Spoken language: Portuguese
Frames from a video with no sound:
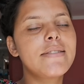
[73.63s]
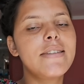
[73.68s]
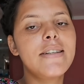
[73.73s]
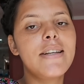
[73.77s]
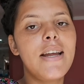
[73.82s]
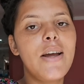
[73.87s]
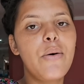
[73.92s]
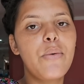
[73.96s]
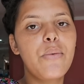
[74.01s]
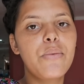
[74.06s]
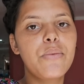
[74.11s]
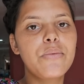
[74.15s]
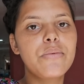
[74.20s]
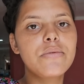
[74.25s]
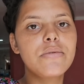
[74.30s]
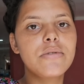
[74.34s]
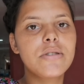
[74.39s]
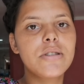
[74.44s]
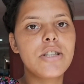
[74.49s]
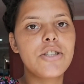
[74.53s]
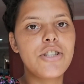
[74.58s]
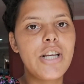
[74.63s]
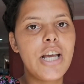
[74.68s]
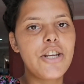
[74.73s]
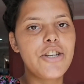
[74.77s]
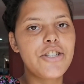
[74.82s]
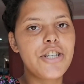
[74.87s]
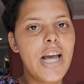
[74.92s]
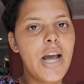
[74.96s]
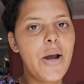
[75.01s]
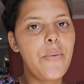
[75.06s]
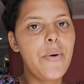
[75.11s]
Tirei alguns, já
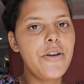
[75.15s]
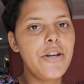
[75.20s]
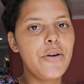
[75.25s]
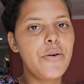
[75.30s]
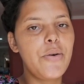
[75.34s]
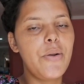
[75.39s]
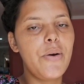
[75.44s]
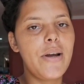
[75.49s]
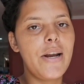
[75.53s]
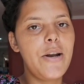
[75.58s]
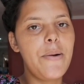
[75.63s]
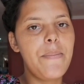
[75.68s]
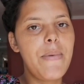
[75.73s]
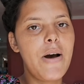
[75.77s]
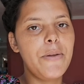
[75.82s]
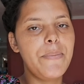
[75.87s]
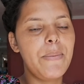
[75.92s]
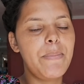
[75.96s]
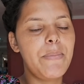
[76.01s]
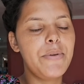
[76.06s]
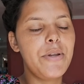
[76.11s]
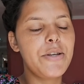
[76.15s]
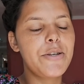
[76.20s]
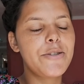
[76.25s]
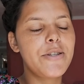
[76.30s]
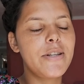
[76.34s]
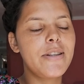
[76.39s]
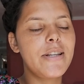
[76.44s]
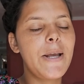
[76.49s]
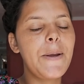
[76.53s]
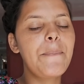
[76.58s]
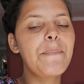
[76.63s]
enxaguei, já coloquei na balda pra poder
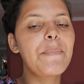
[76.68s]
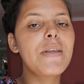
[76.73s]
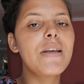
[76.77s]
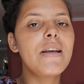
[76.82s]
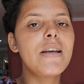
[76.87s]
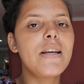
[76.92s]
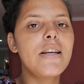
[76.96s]
estender.